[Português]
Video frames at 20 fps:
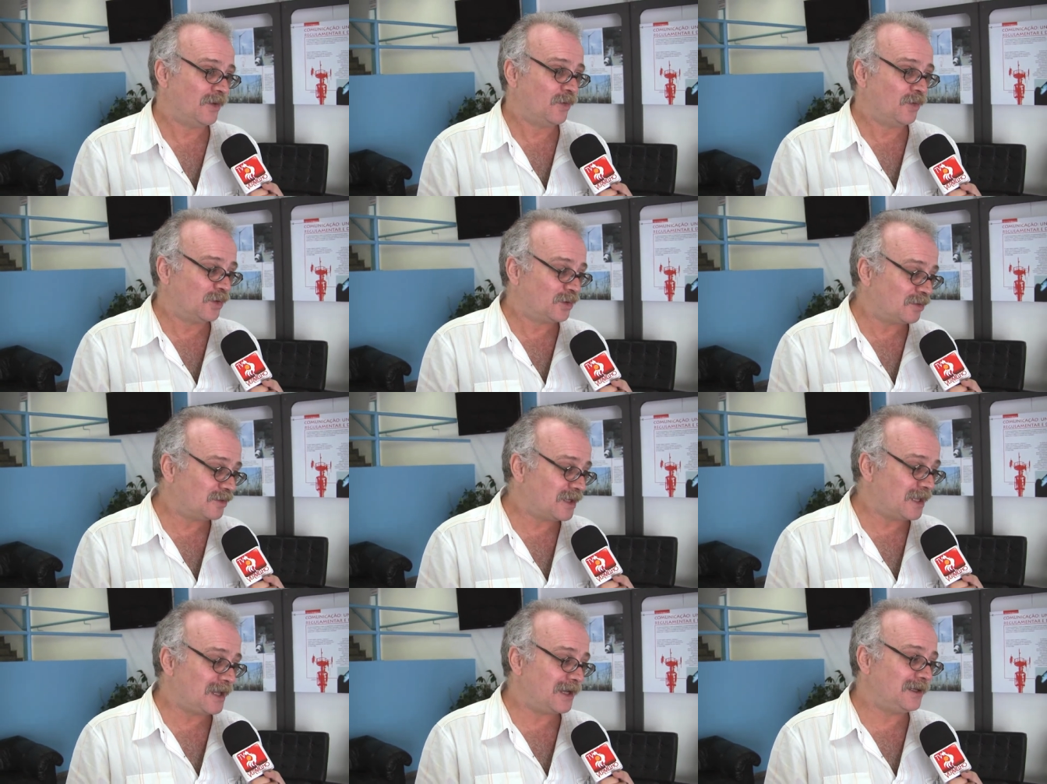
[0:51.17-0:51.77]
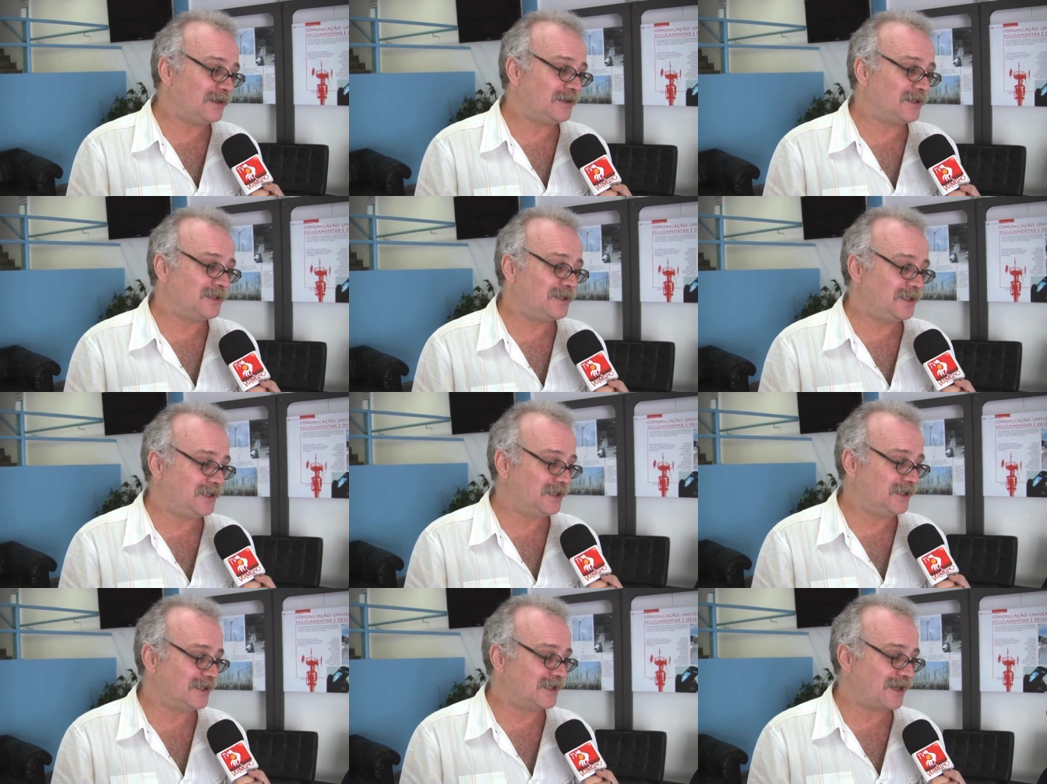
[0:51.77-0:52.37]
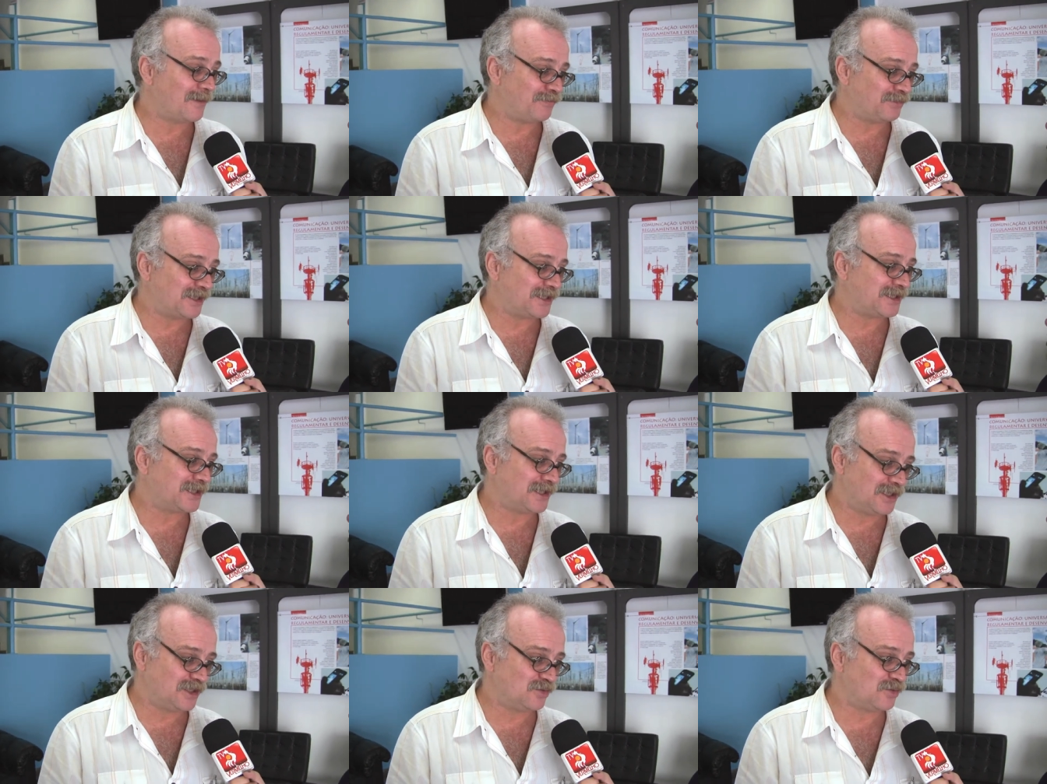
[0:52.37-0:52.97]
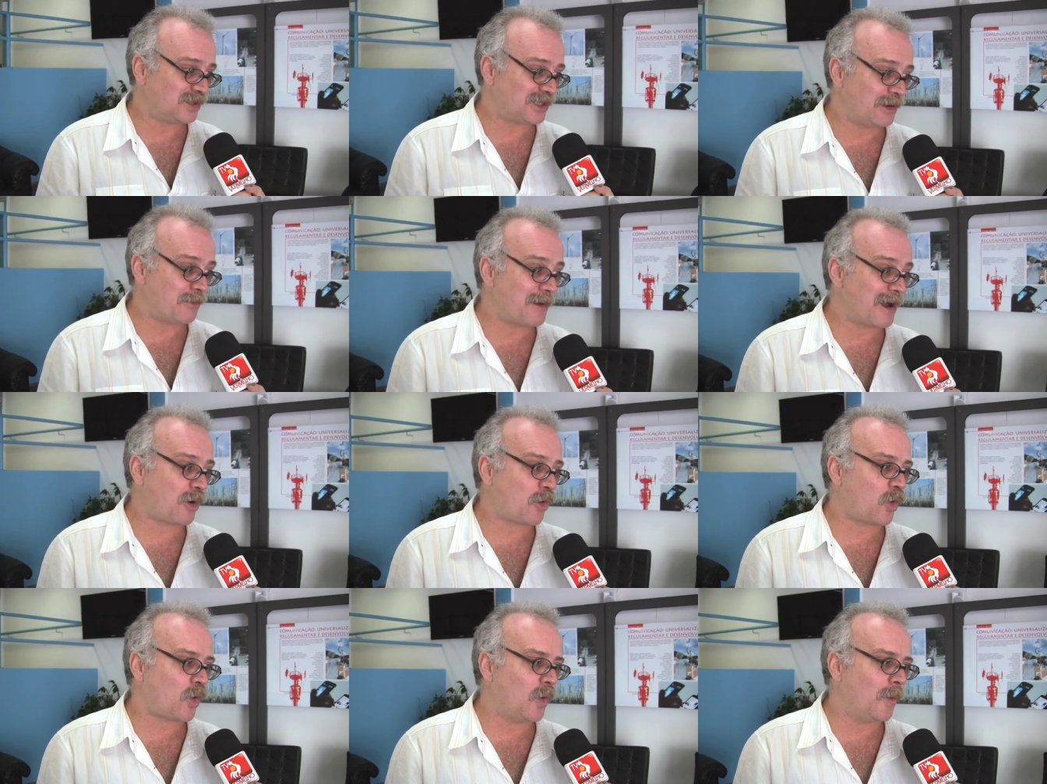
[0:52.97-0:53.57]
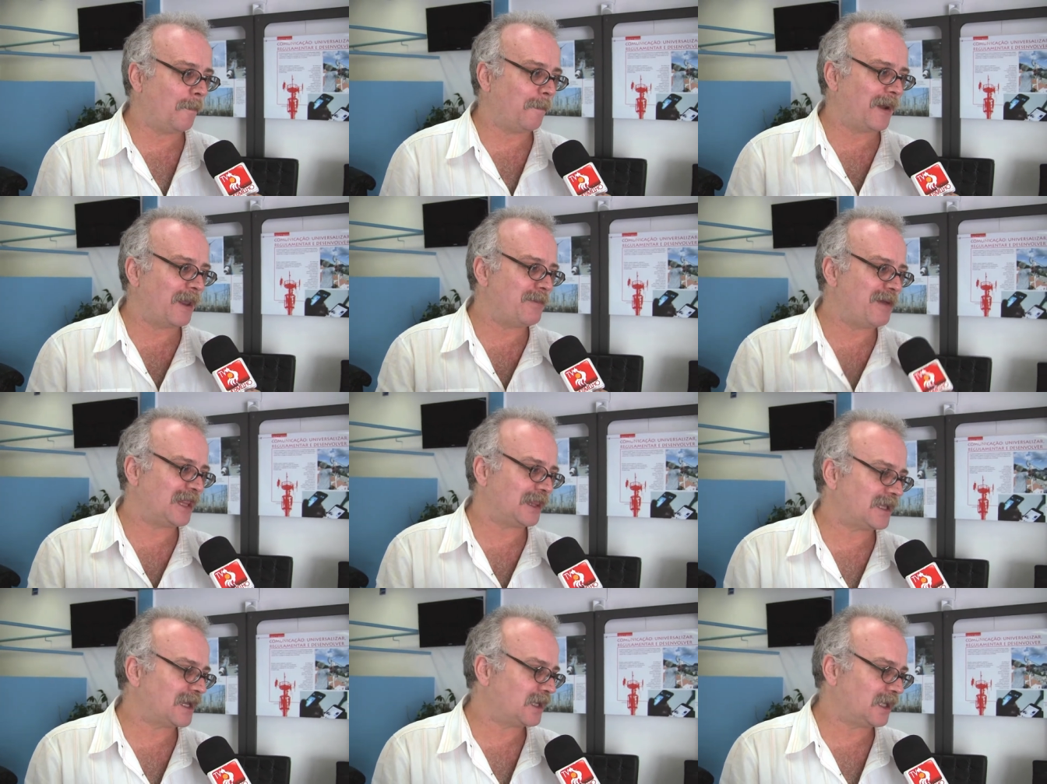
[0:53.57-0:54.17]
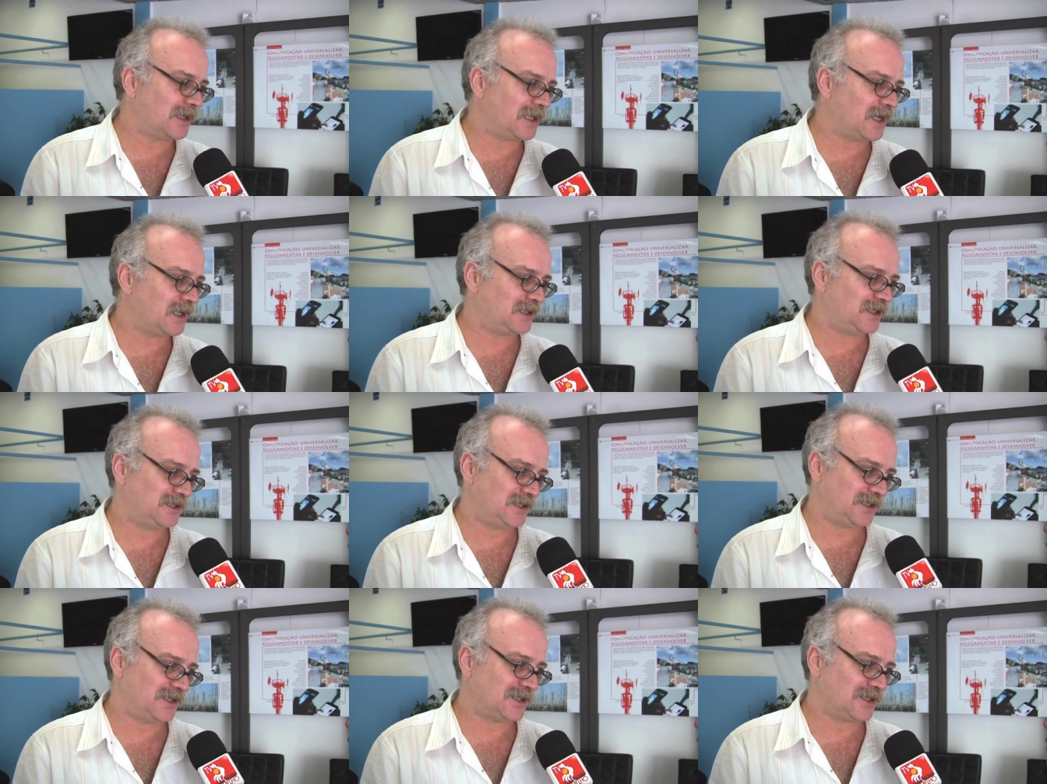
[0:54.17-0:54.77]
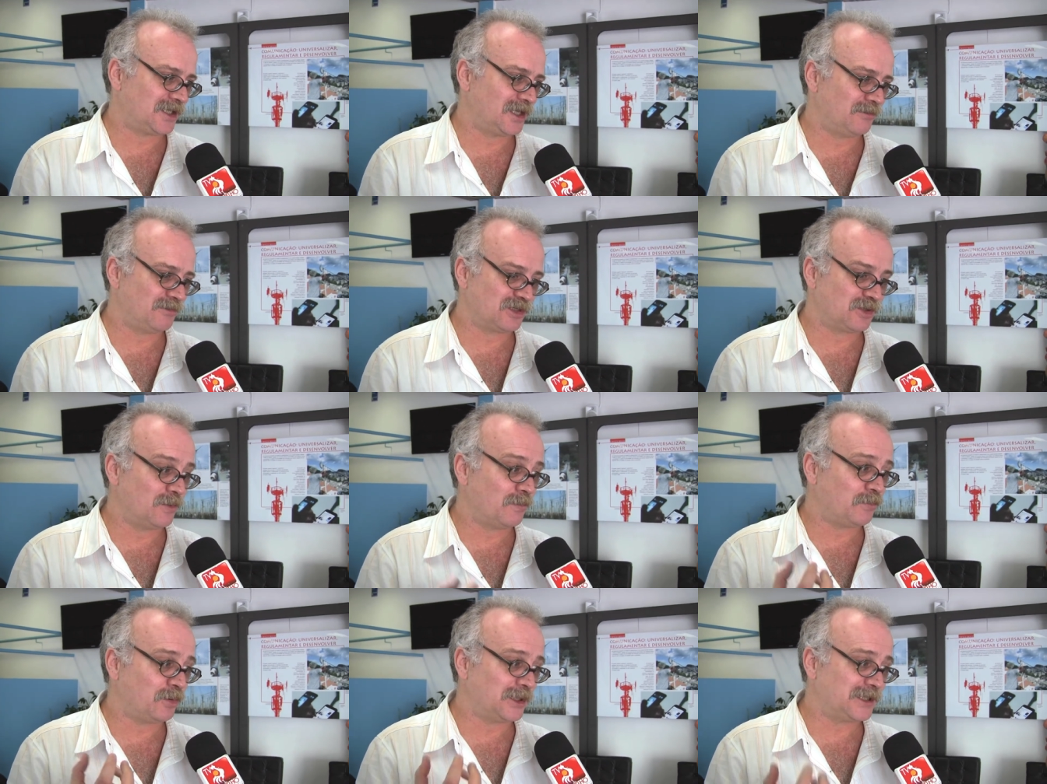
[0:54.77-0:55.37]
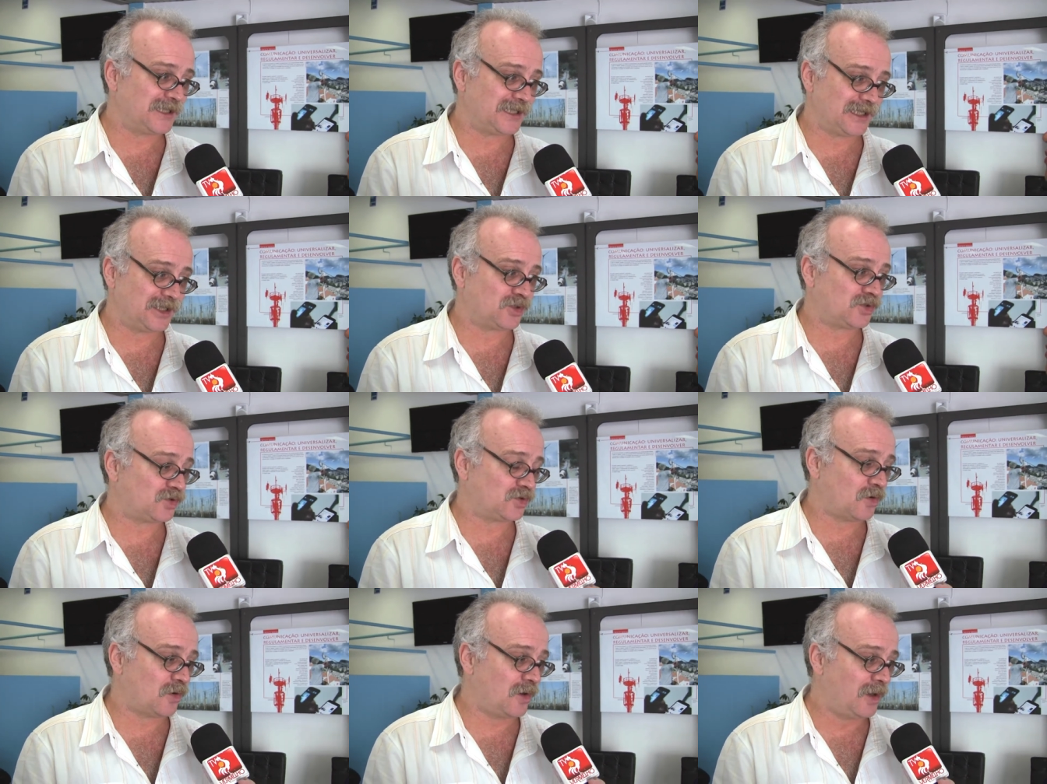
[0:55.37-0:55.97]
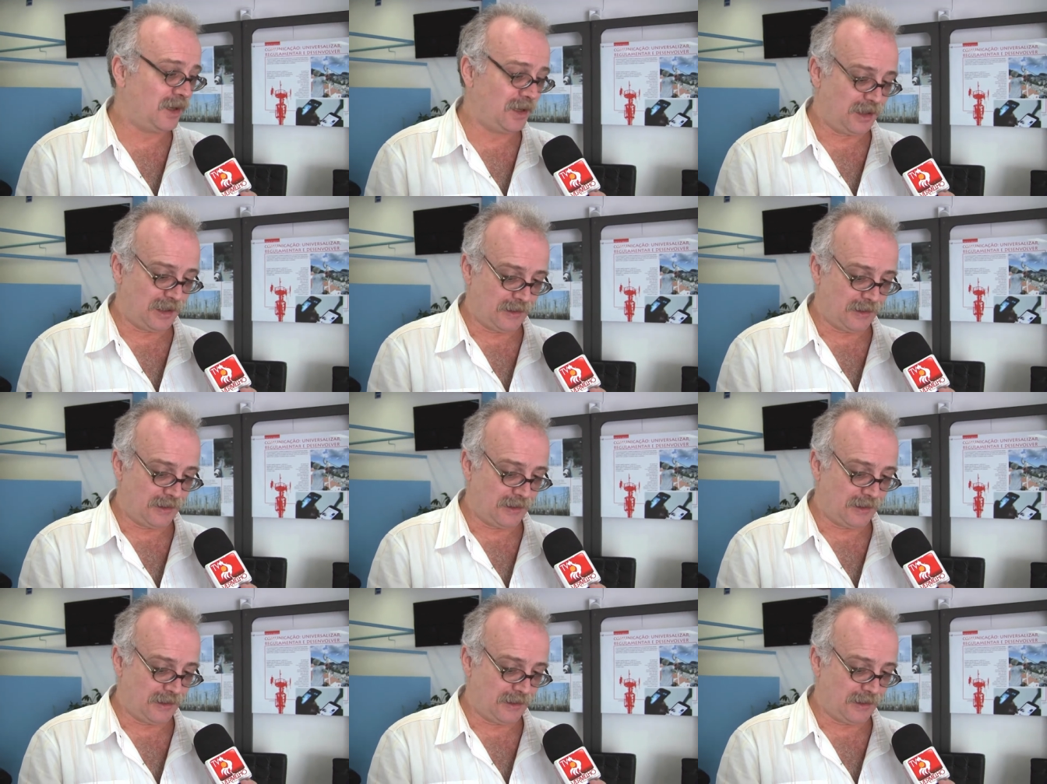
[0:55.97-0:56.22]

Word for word: Outro deles diz, é preciso ter uma complementariedade de sistemas, não pode ser só,